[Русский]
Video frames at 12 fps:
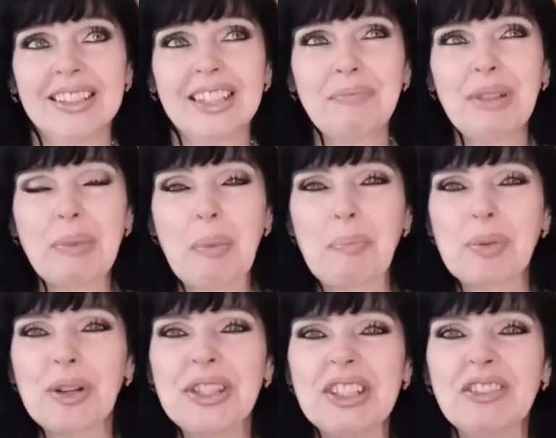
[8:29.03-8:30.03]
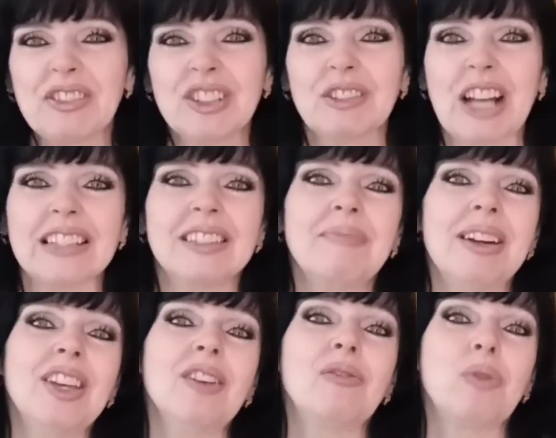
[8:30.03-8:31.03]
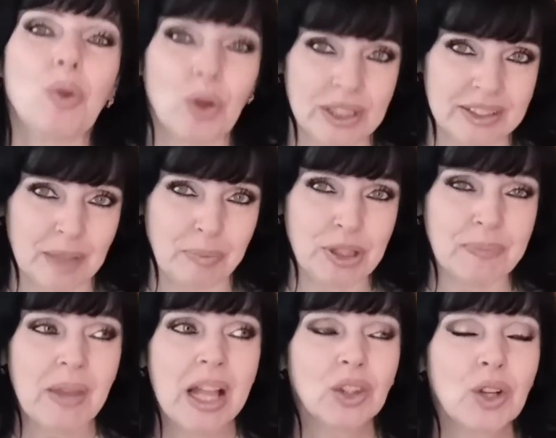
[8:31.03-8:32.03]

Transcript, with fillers: Это было против вот как-то моей воли, допустим,